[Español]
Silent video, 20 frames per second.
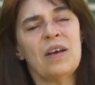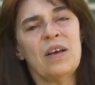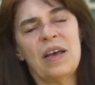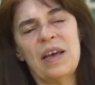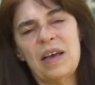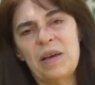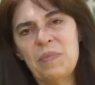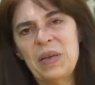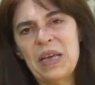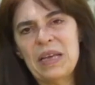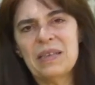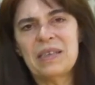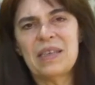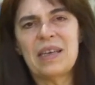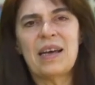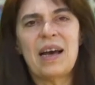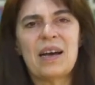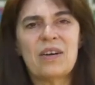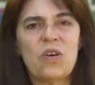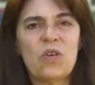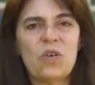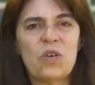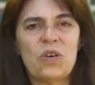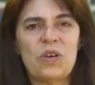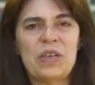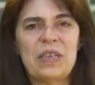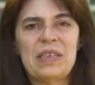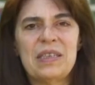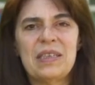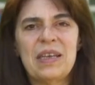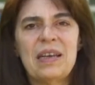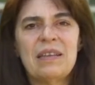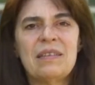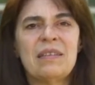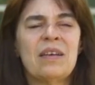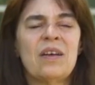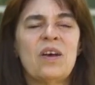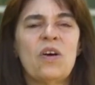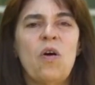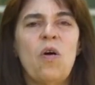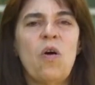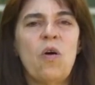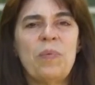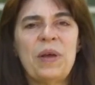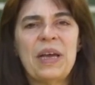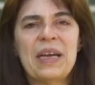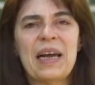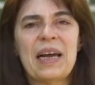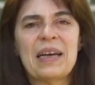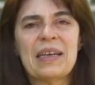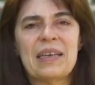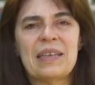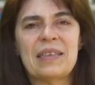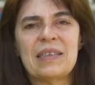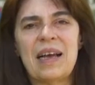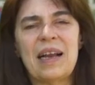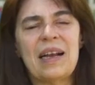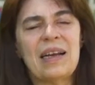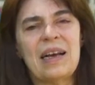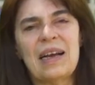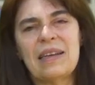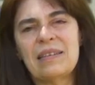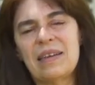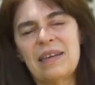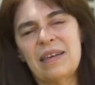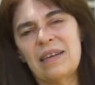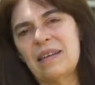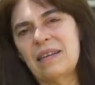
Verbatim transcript: eh, bien sea con CONICET o becas que salgan